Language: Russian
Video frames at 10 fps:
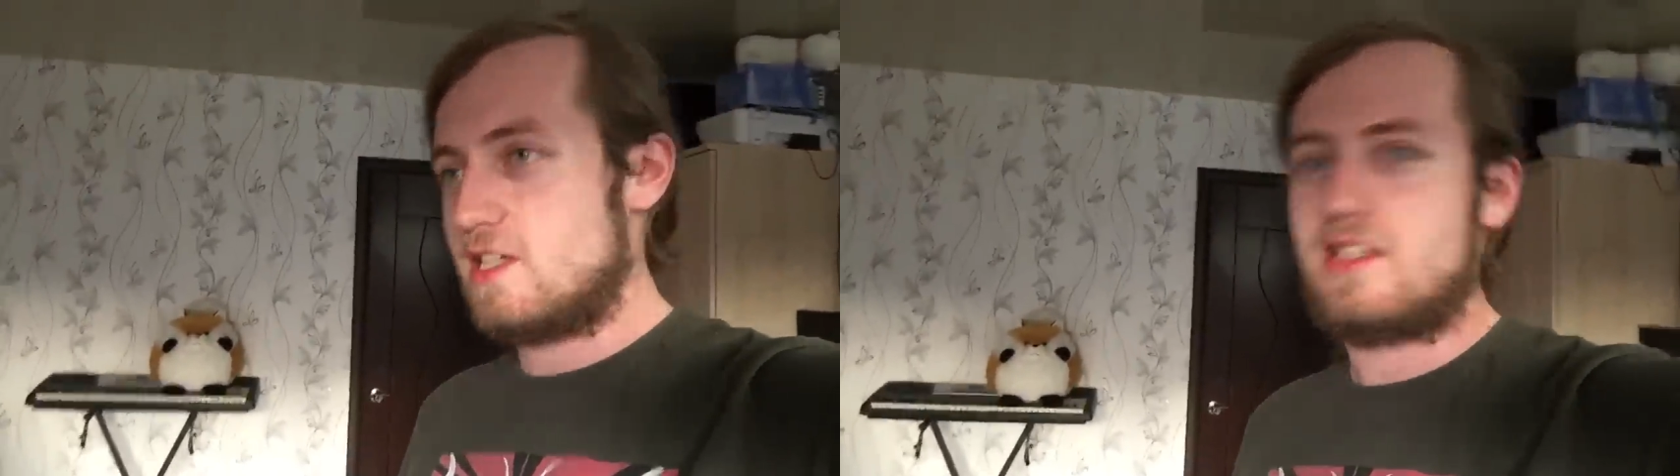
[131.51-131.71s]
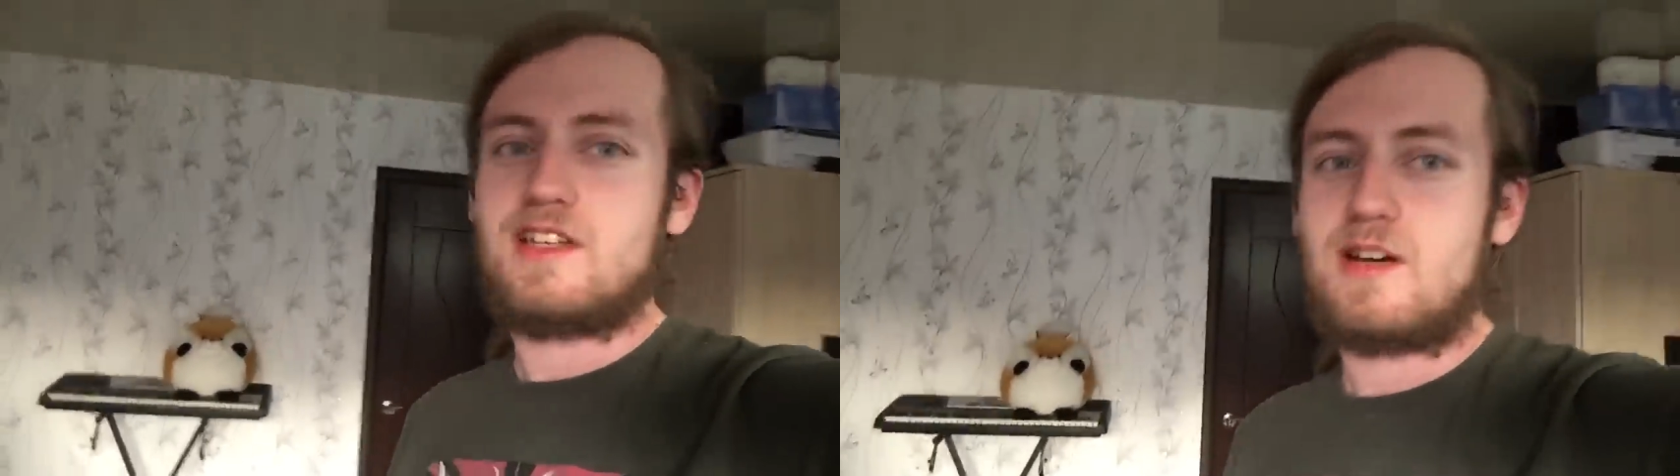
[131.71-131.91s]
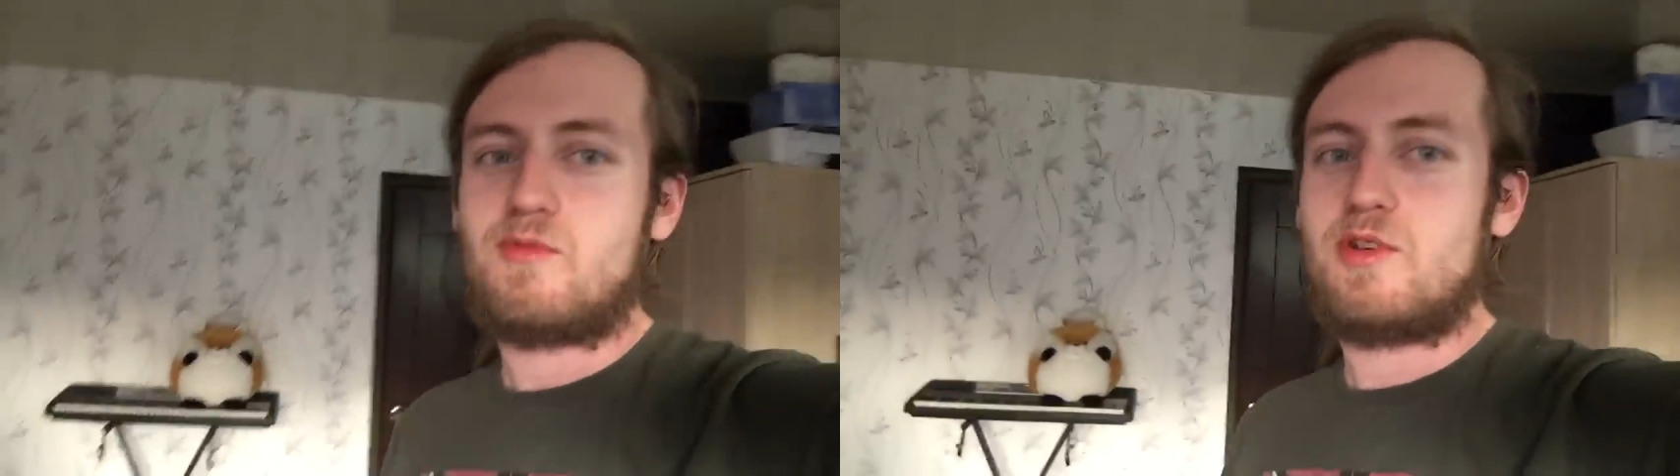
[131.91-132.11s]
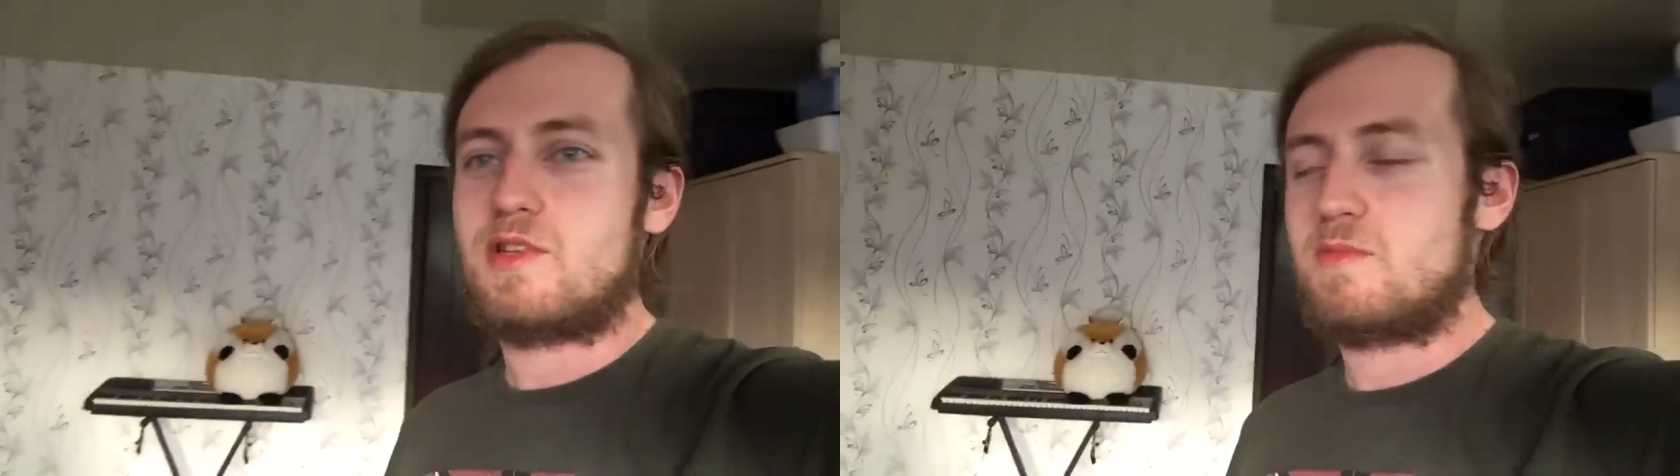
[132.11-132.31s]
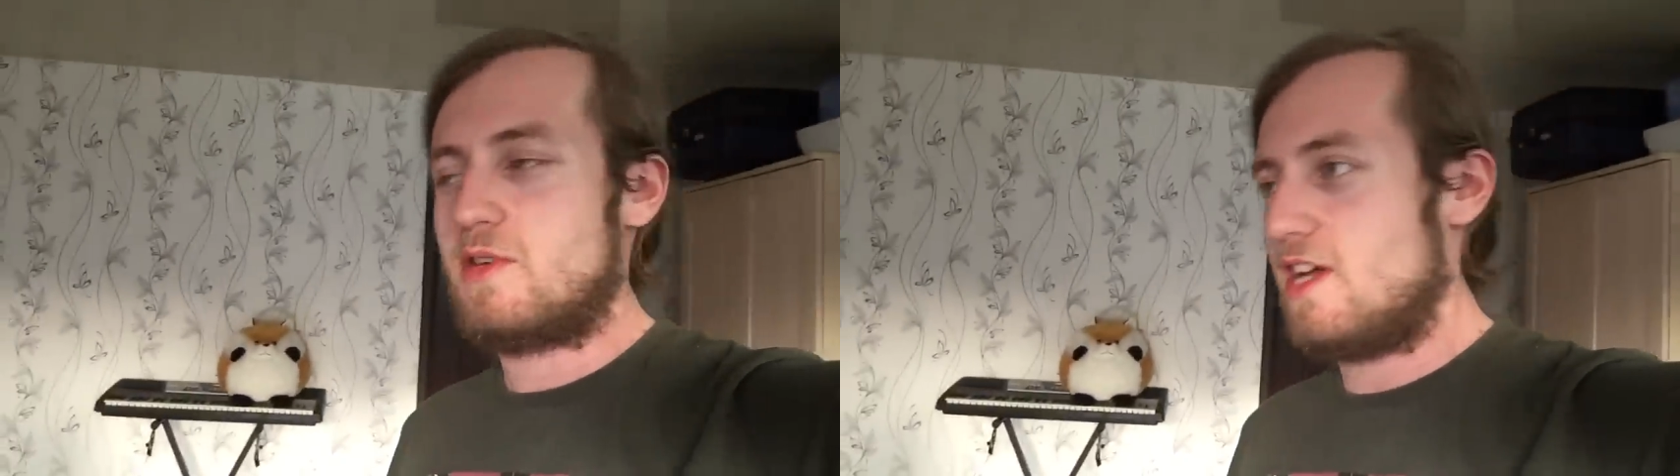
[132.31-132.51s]
это игровое
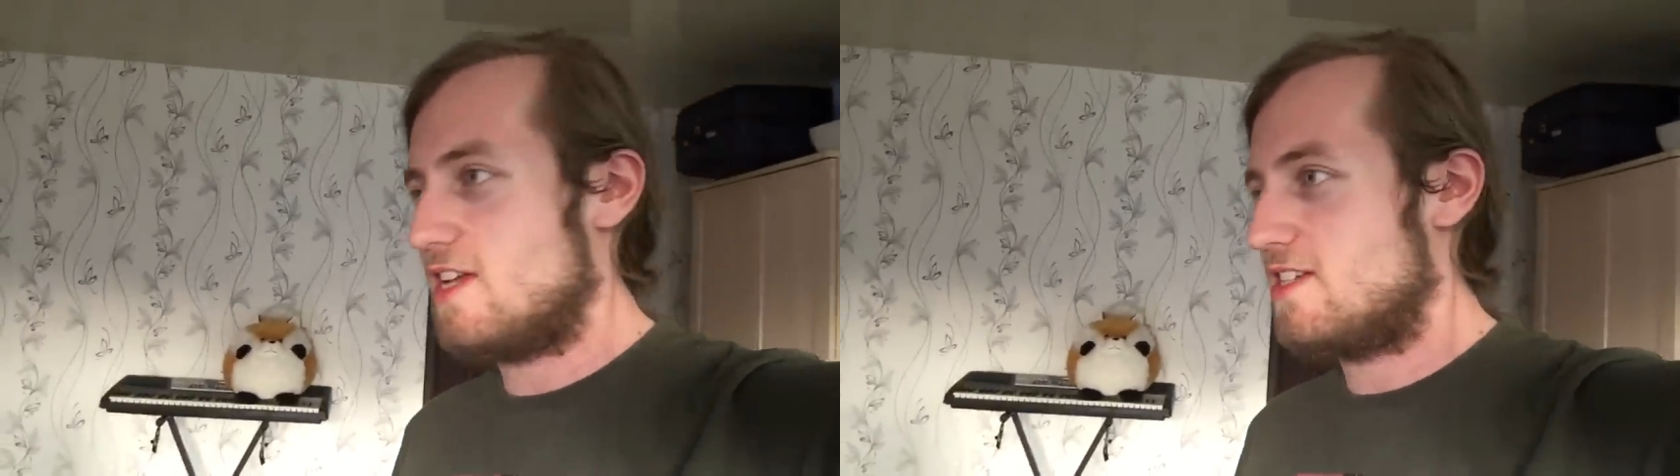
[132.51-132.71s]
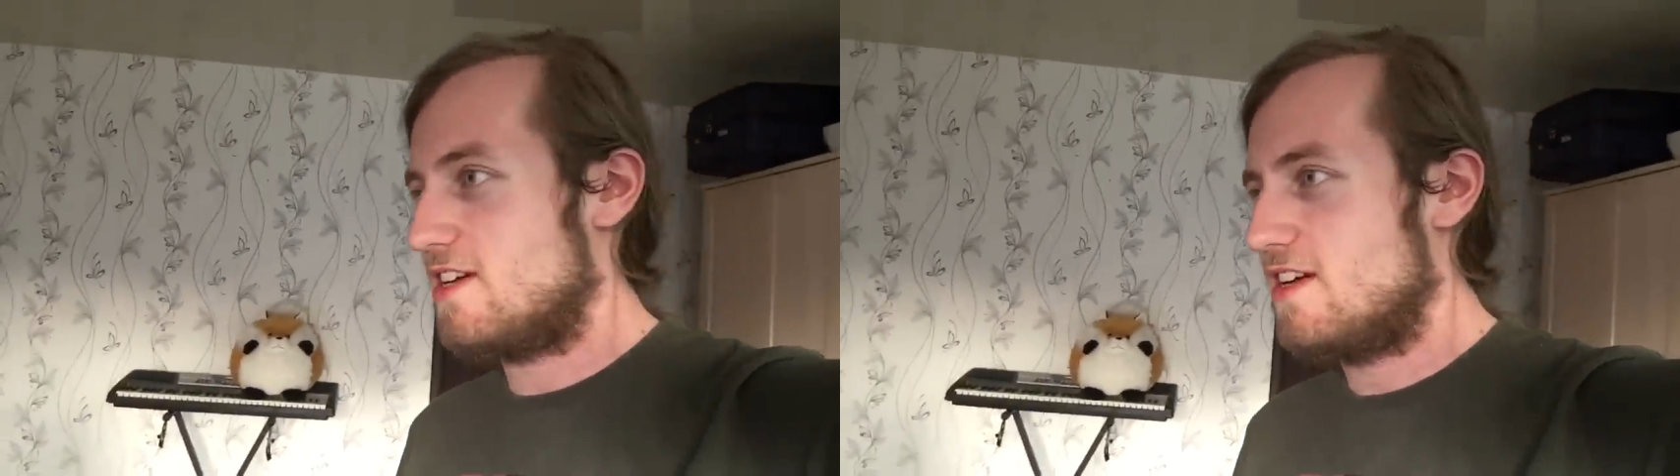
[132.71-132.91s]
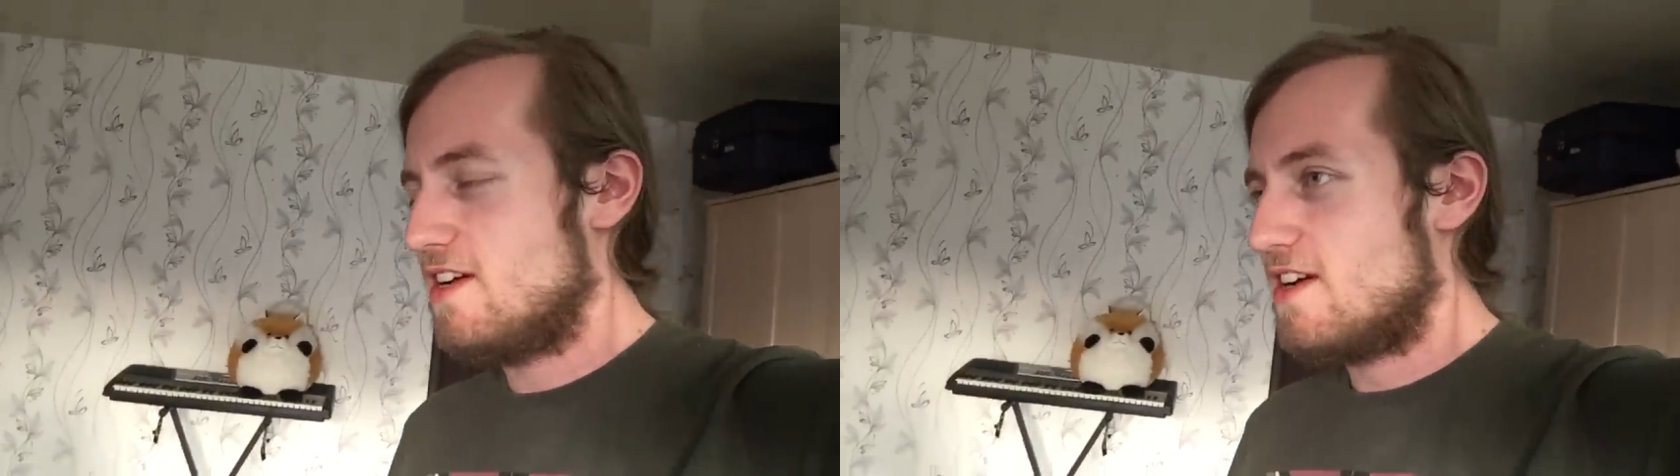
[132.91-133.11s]
мероприятие.